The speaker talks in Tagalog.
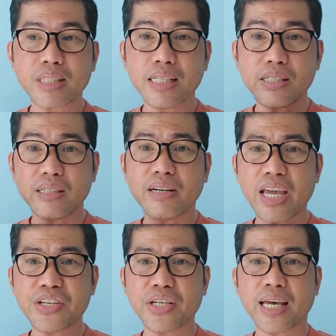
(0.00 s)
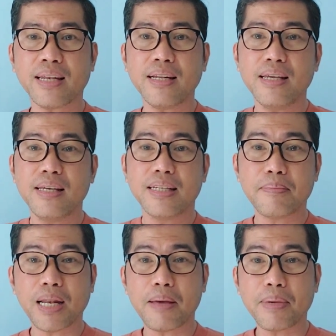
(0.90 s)
si Rachel na
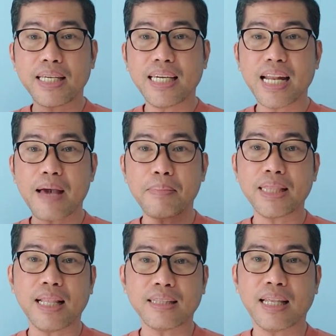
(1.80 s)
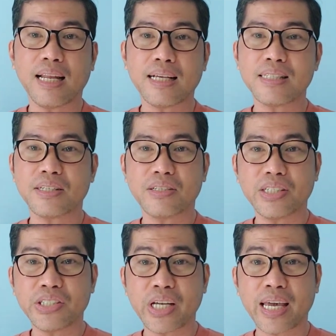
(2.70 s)
malamang ginamit lang talaga si
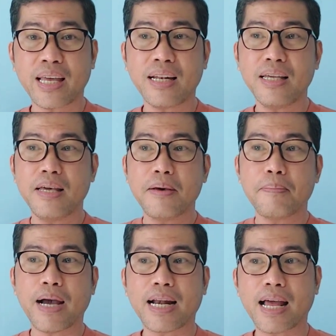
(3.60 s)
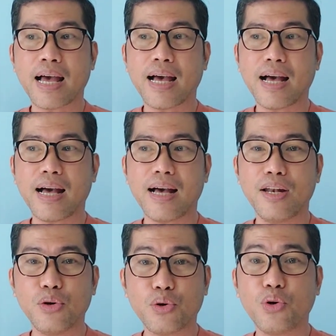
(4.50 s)
Rachel para uh,
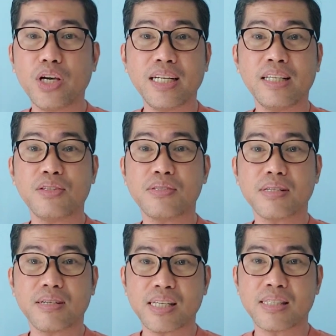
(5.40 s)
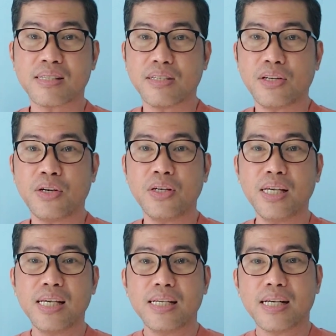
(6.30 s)
lukuhin ito si Rich no
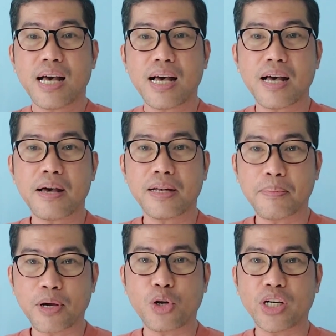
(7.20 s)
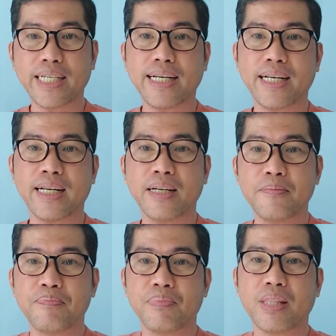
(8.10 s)
uh, na mag-order
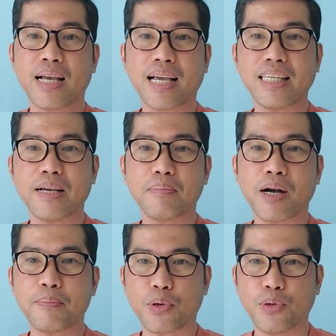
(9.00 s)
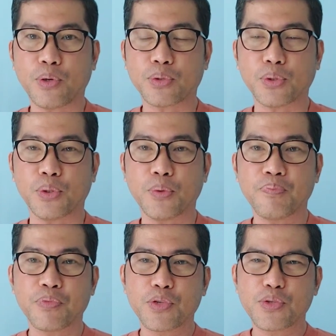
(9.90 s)
ng kanyang mga produkto.
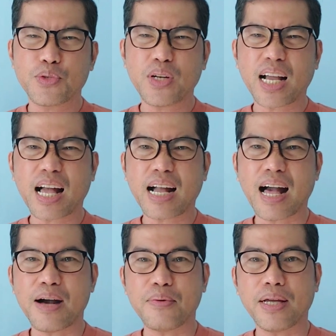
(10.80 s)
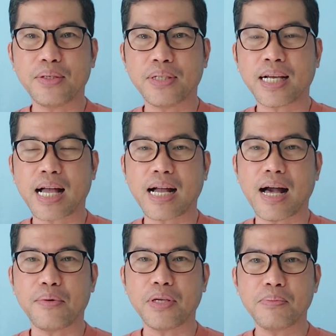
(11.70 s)
So nakakaawa no,
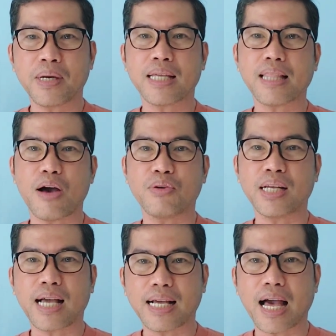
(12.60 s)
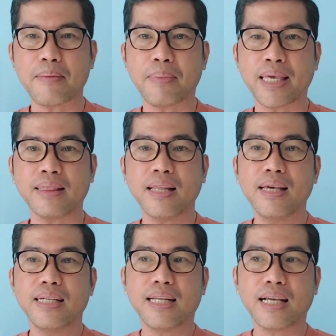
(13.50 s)
nakakaawa yung mga taong nagagamit
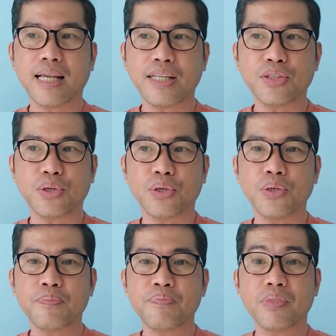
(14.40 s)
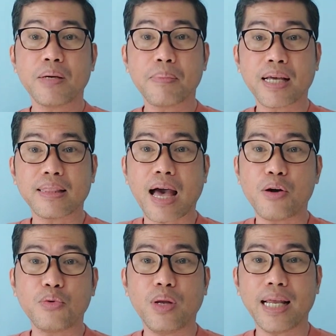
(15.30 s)
ng ganito, ng mga
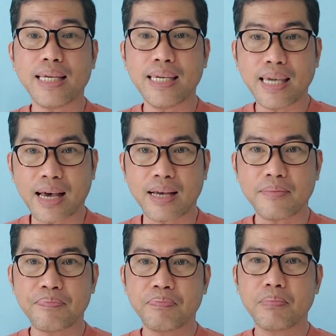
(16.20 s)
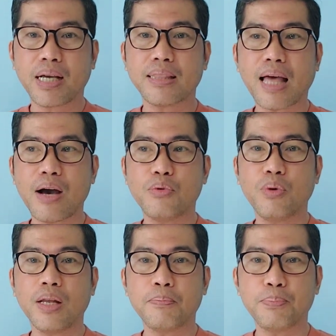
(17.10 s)
taong walang hiya, mga taong
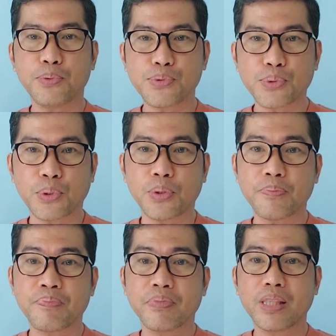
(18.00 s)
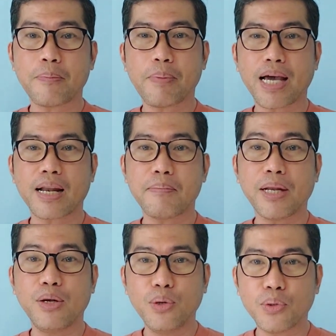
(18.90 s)
walang puso na para
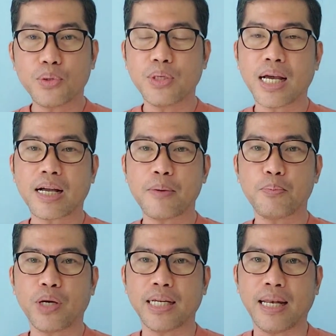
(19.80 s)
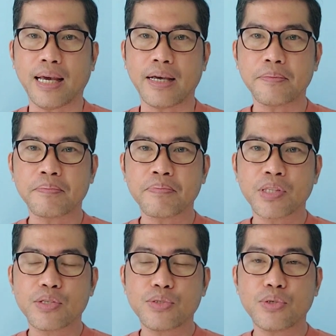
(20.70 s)
manluko ng kapwa nila.
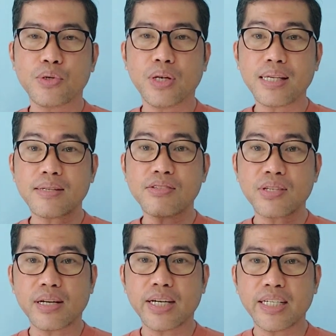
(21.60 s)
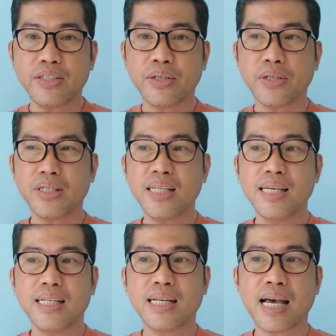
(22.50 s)
So lessons learned no
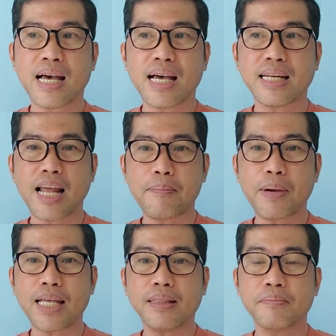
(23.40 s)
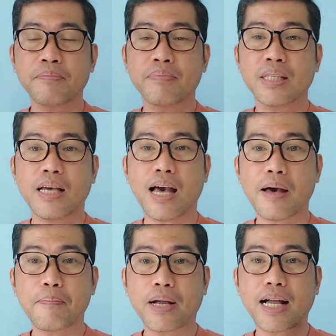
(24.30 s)
na dapat
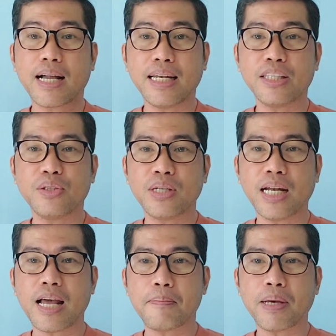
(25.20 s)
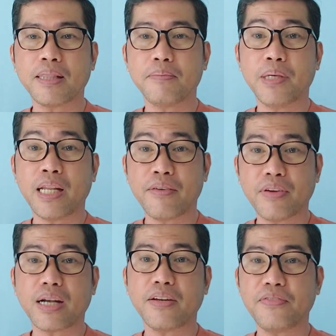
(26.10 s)
uh, ah, pagka ganito na dapat
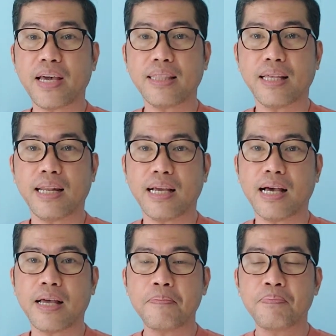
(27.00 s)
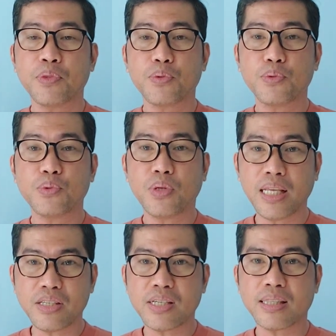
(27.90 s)
bine-verify talaga kung
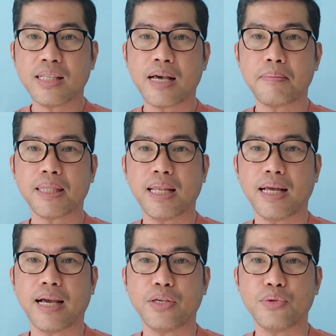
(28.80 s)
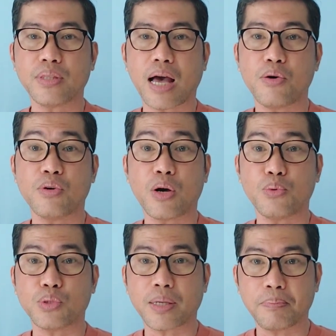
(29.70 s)
legit nga ba talaga yung taong
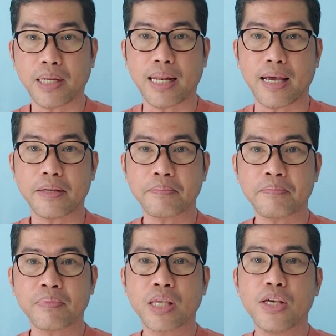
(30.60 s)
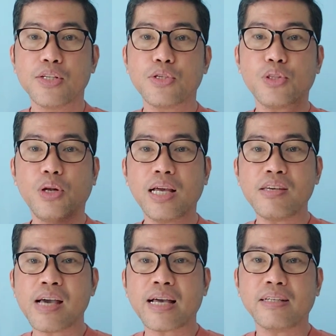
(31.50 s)
kausap nila. So ito lang
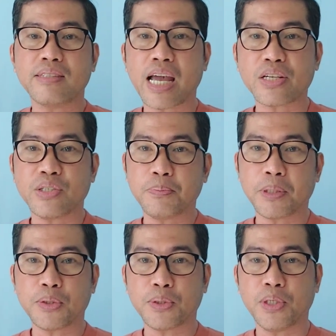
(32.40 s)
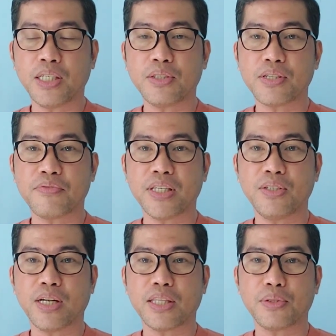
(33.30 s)
yung aking reaction patungkol dito sa
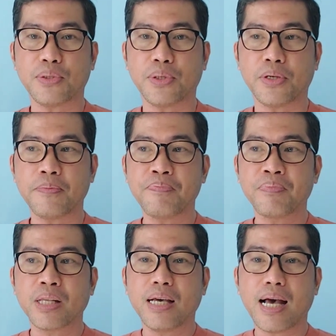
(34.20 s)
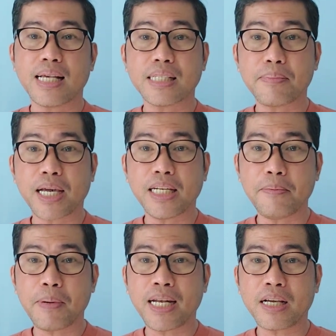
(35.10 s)
video na ito, no. Uh, sa mga hindi
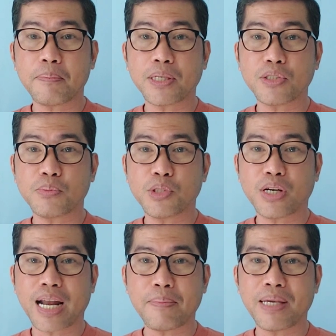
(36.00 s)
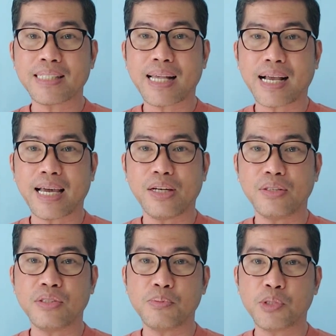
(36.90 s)
pa nakapag-subscribe kay Sangkay
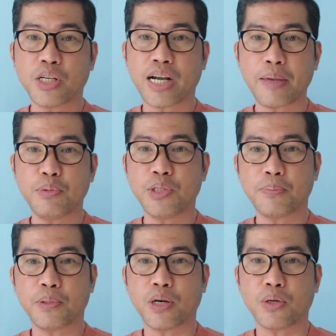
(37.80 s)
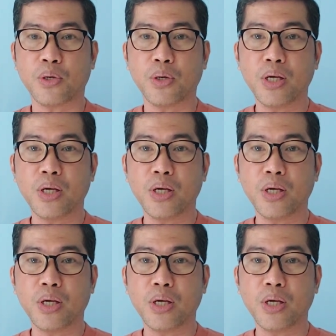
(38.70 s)
subscribe nyo na po ako.